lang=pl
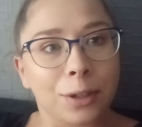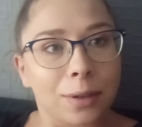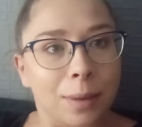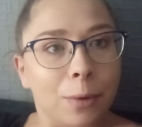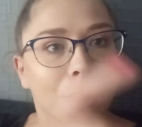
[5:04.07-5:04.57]
do
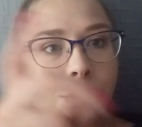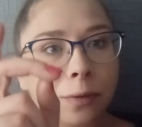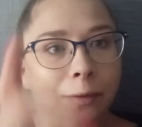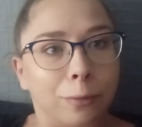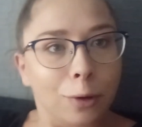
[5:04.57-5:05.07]

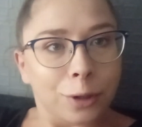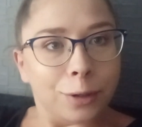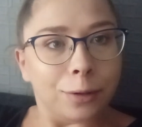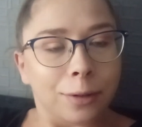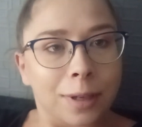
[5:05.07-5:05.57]
samochodu,
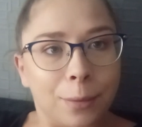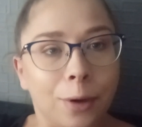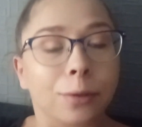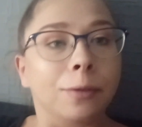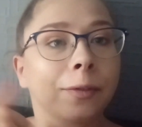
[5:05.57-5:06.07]
włożyć to do
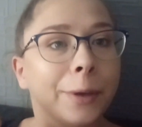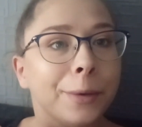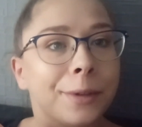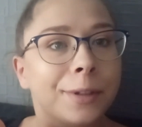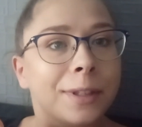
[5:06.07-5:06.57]
samochodu,
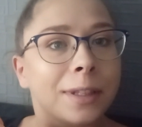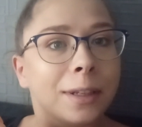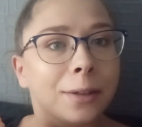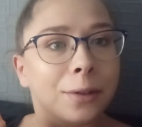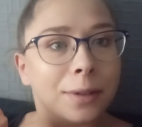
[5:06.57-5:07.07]
wyjąć
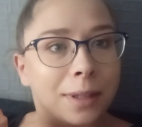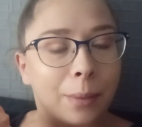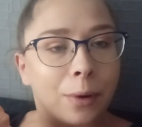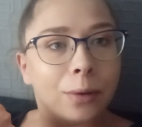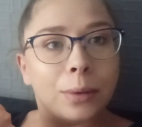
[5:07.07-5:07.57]
to z
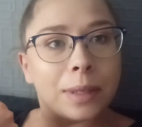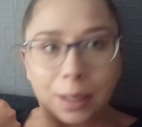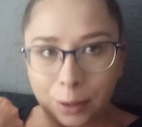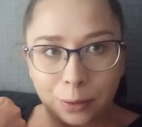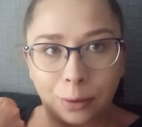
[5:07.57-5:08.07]
samochodu,
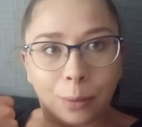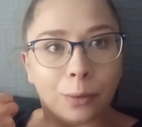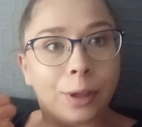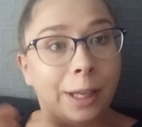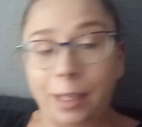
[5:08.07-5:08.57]
zanieść do
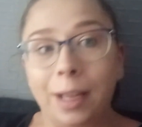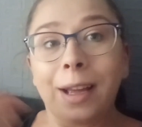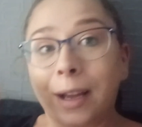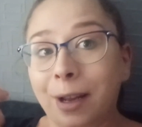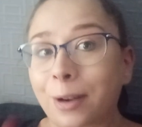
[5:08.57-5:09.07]
domu i
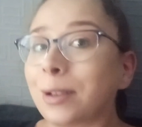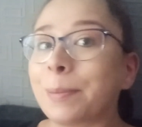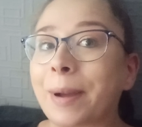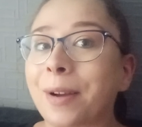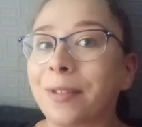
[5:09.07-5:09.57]

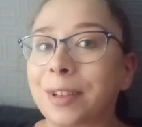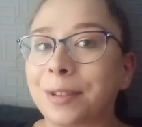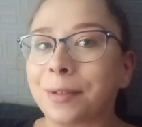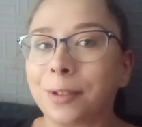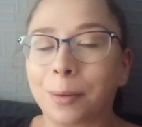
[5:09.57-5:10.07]
rozpakować
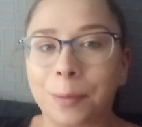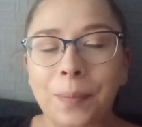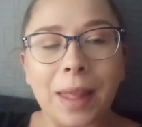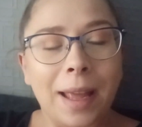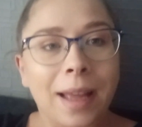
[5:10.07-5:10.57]
to w domu.
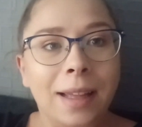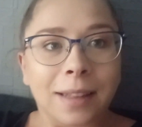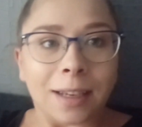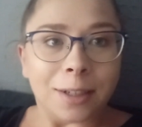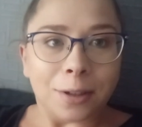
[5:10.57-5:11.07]

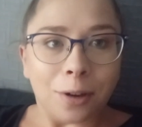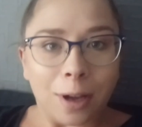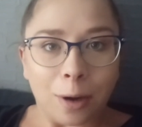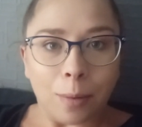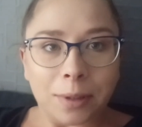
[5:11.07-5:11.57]
Także
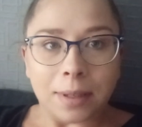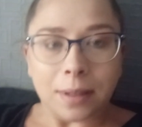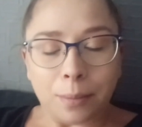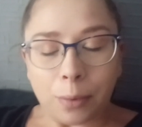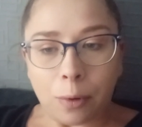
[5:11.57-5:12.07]
trochę roboty z
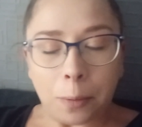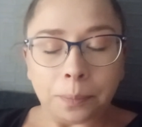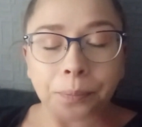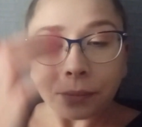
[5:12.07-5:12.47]
tym było.